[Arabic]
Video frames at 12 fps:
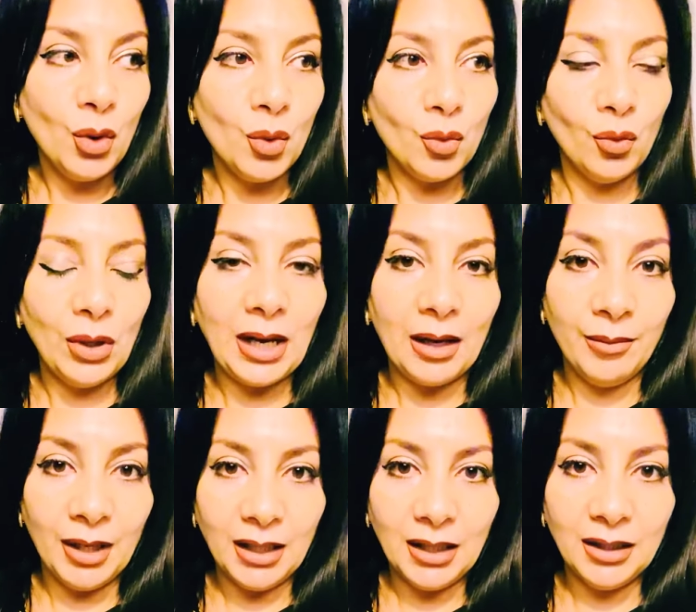
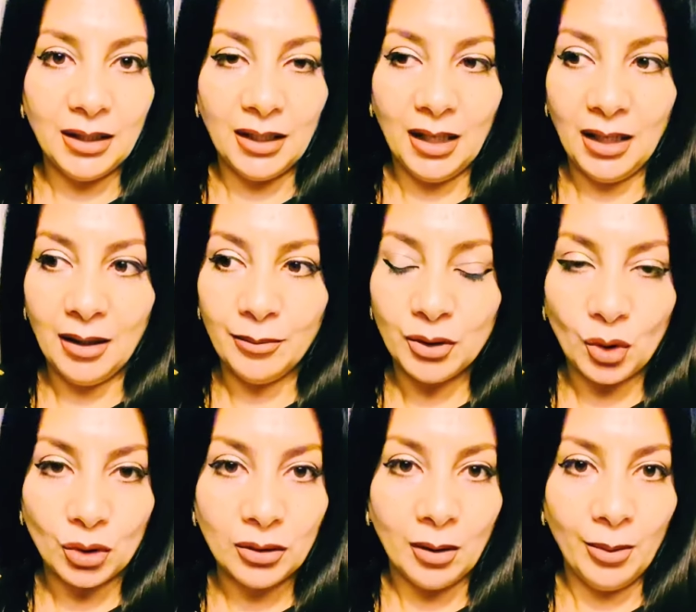والأماكن اللي هي
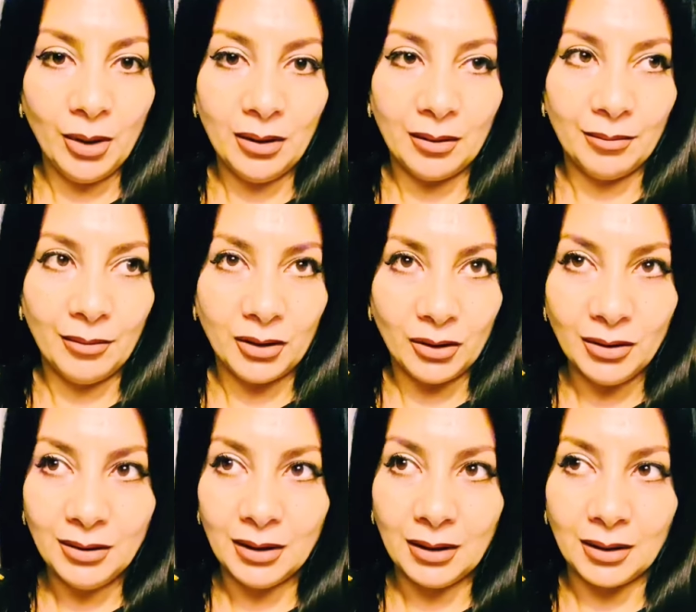بتعتبر
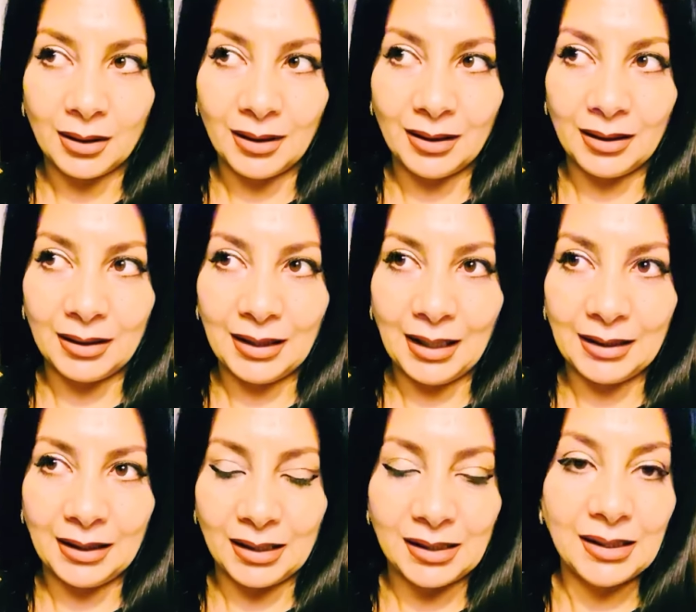مناطق آه،
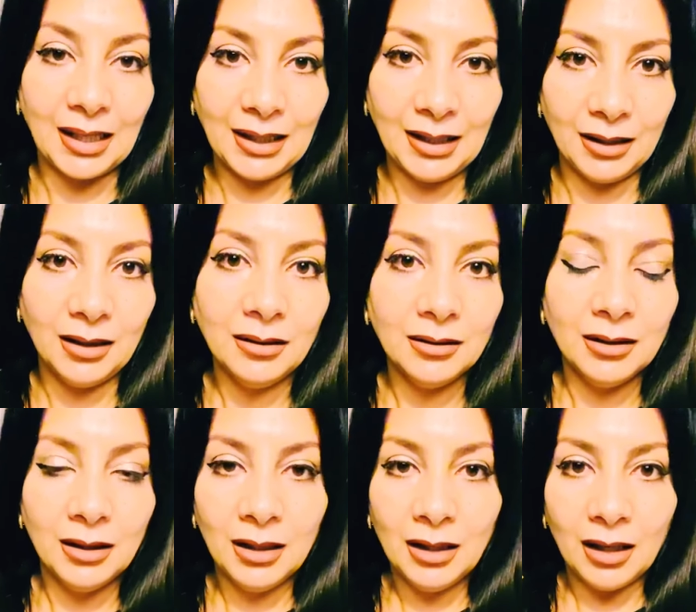يعني ساخنة
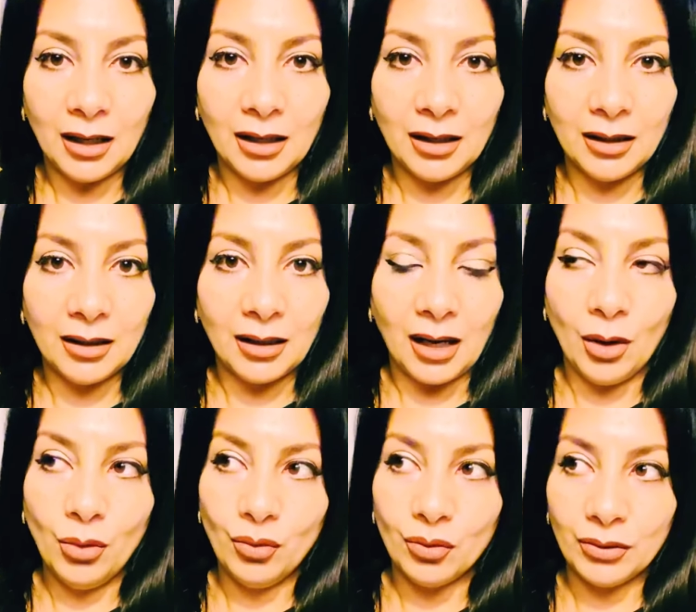آه،
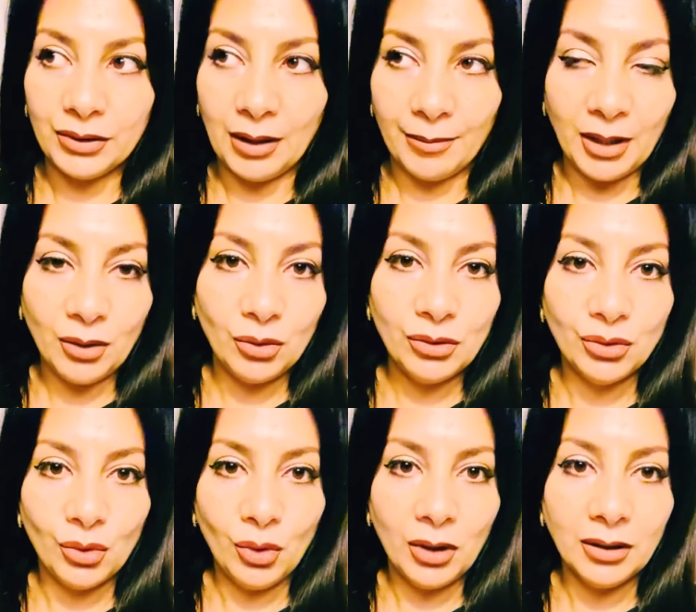أو تمركز
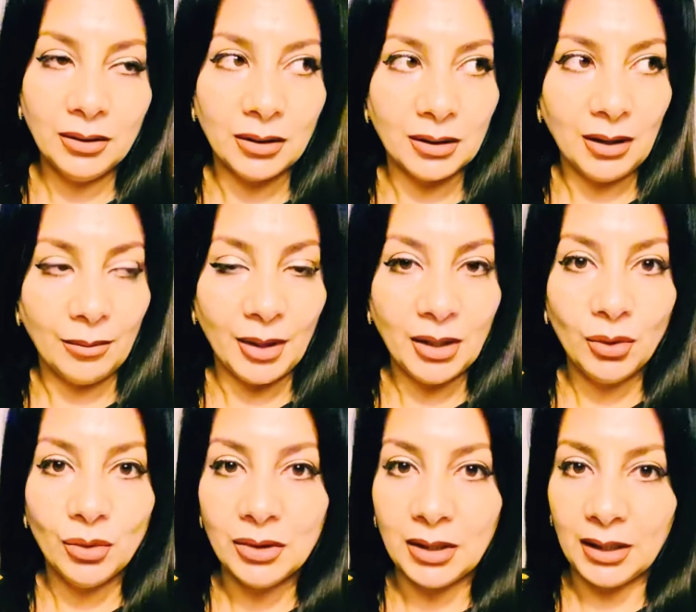نقط
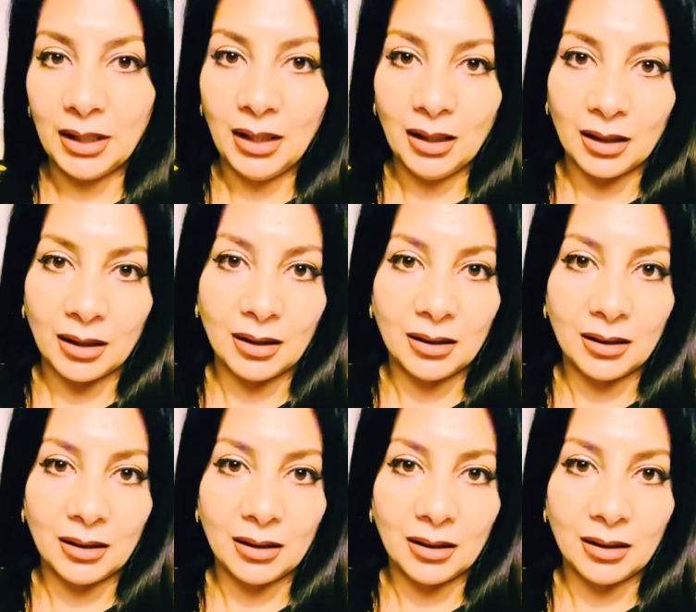تمركز لحدوث